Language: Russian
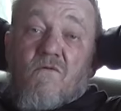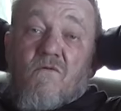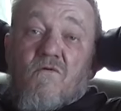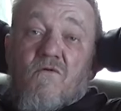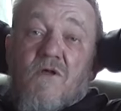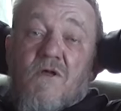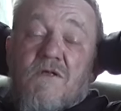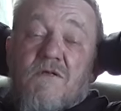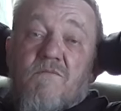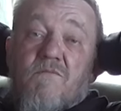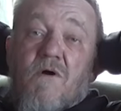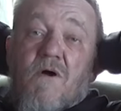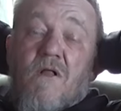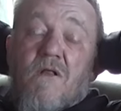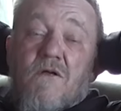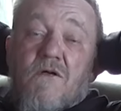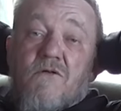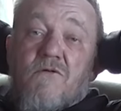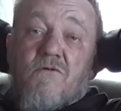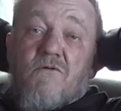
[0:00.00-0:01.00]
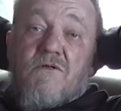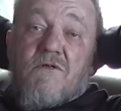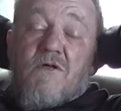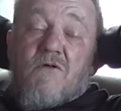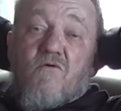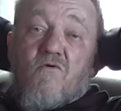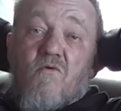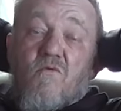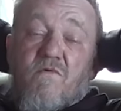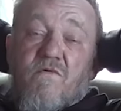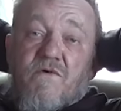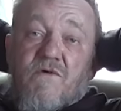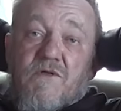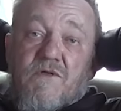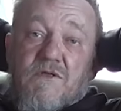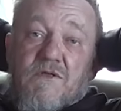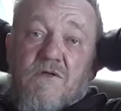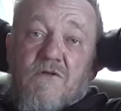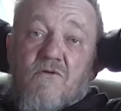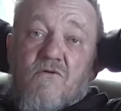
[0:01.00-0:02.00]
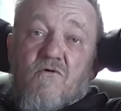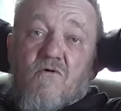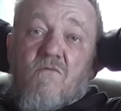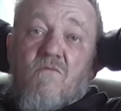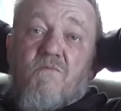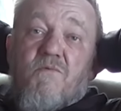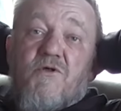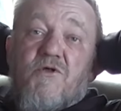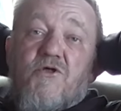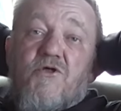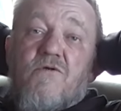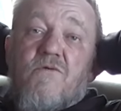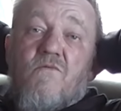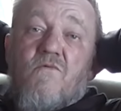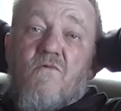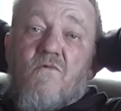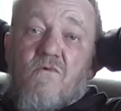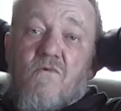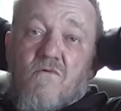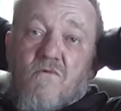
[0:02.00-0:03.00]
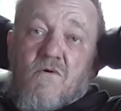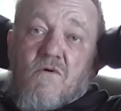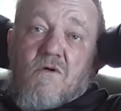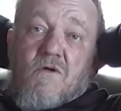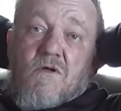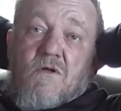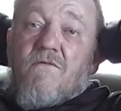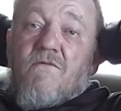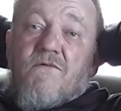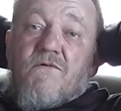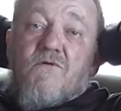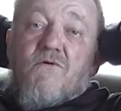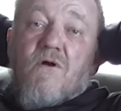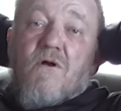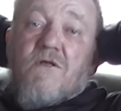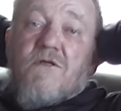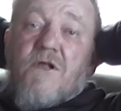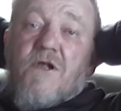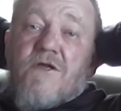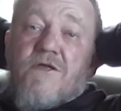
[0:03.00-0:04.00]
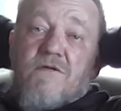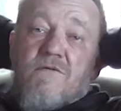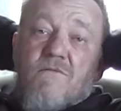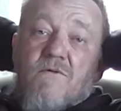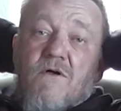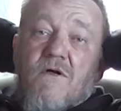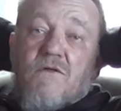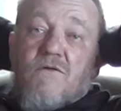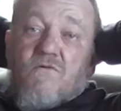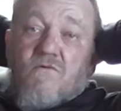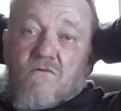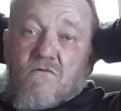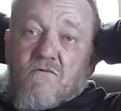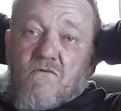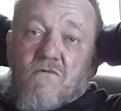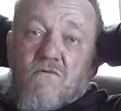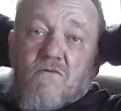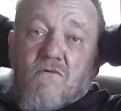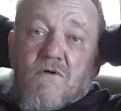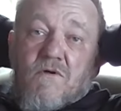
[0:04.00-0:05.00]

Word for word: У нас мало кто задумывается о том, почему в 43 году